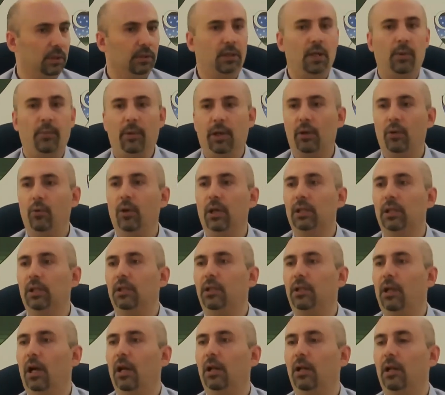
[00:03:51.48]
طبعا وقتها
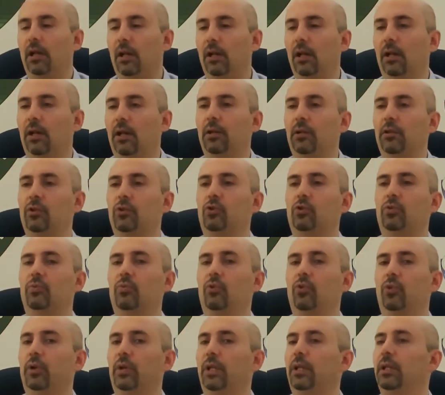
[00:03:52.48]
تحركت
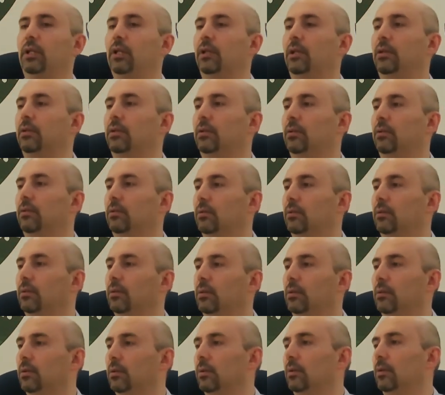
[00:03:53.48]
جمهورية
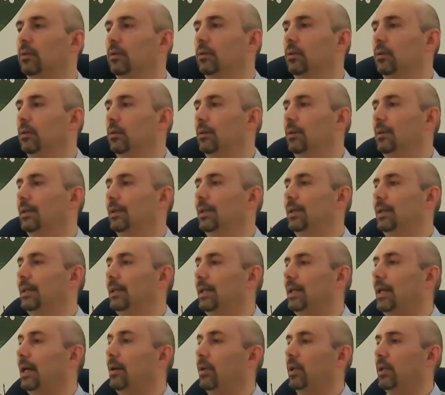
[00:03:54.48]
آه،
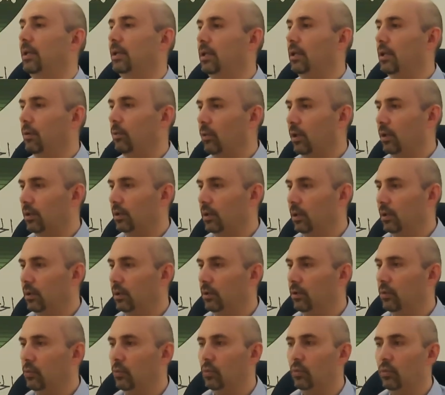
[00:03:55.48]
القبرديه وقتها
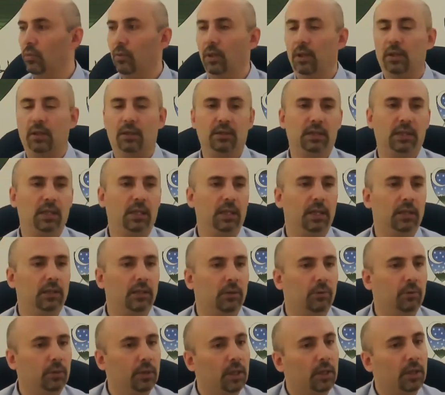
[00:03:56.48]
وارسلت
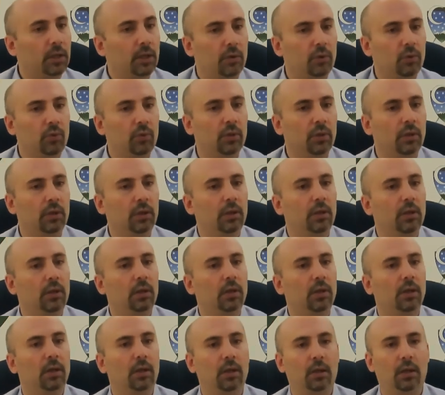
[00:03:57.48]
اذا تذكروا
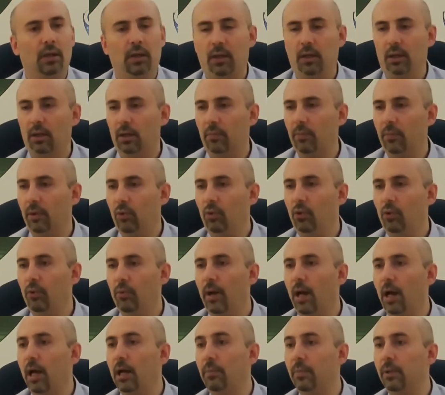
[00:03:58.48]

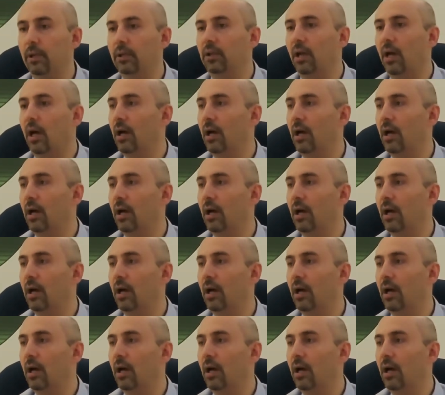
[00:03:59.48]
المرحوم البرت